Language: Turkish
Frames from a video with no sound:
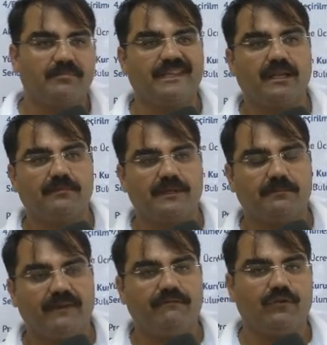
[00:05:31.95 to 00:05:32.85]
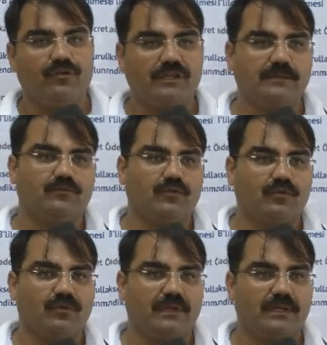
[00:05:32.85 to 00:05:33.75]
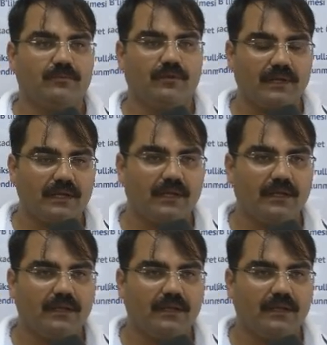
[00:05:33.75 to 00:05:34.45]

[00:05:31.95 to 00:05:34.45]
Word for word: birebir ben ve yönetim kurulu üyelerim olarak